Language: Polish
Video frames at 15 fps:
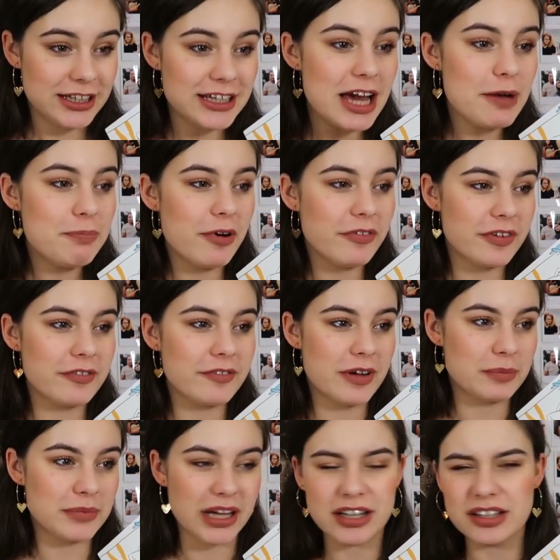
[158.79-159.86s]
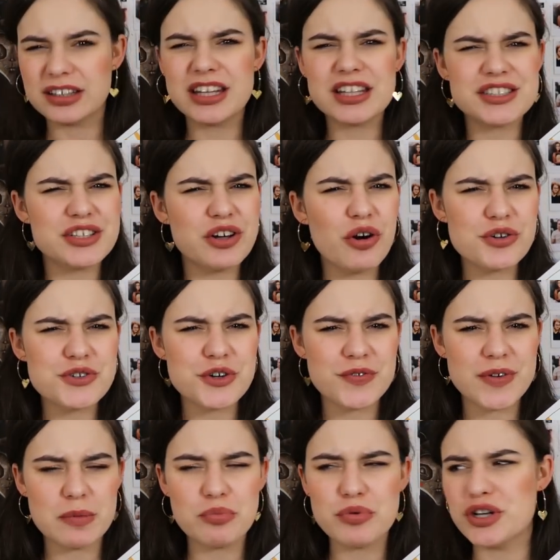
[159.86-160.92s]
Ja powiem wam tak, jeśli chodzi o
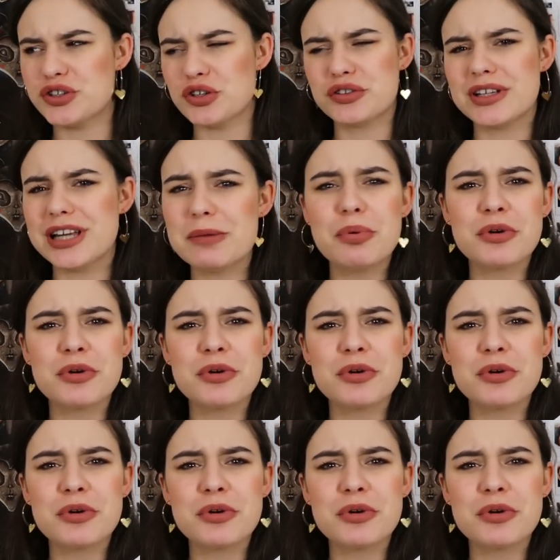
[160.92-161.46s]
fabułę to tyle,